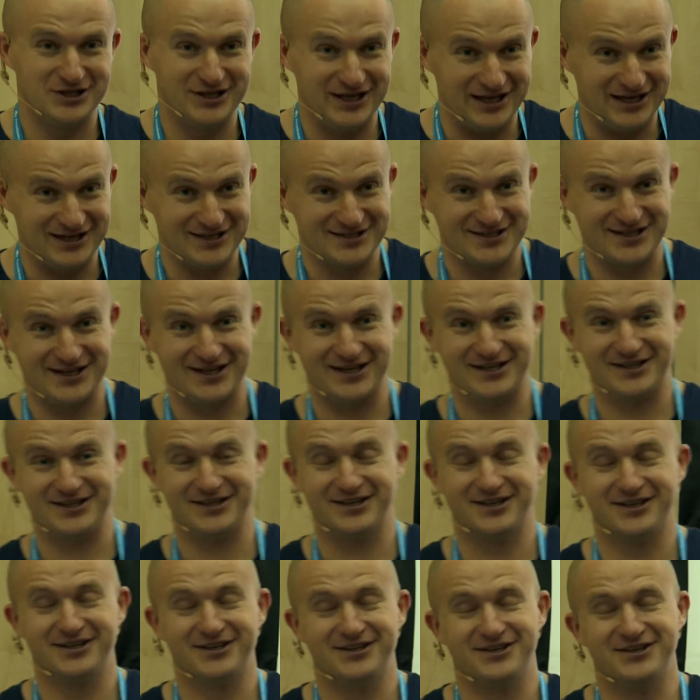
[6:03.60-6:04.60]
дали за
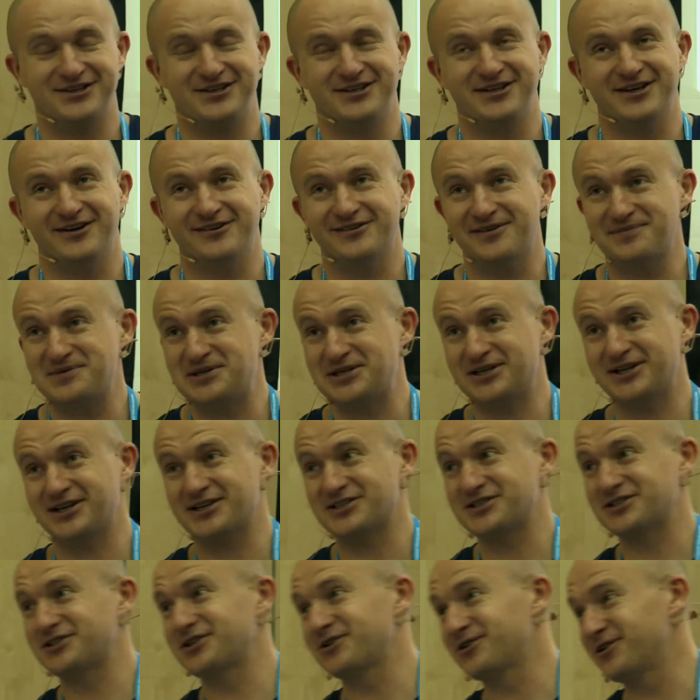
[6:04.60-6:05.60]
это. Я вообще
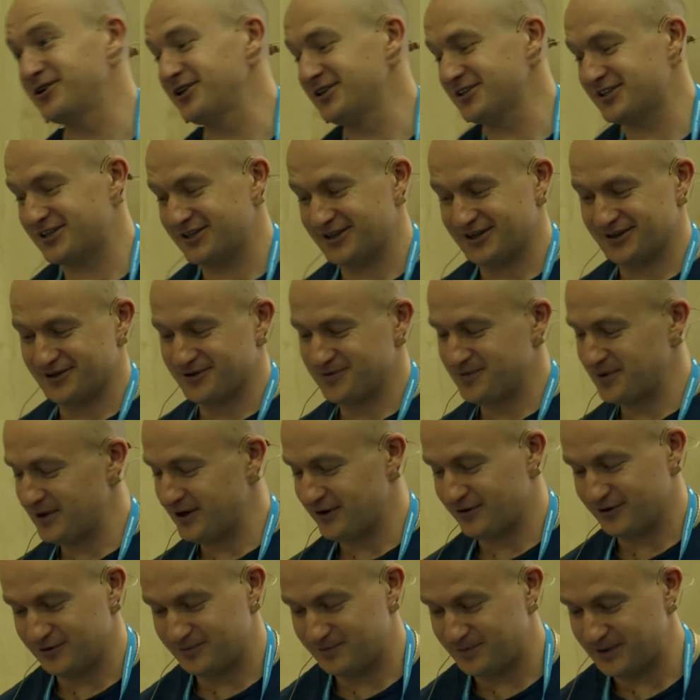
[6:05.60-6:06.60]
расстроился, у
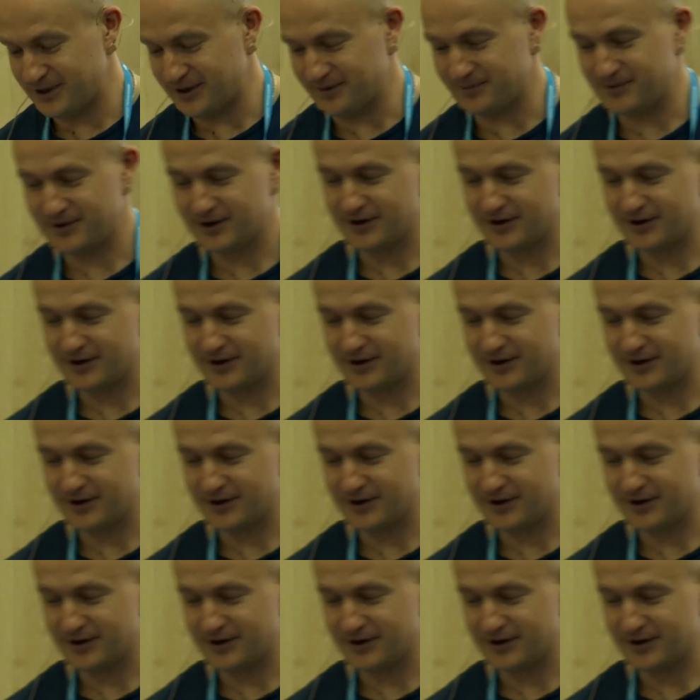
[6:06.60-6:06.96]
меня вот прям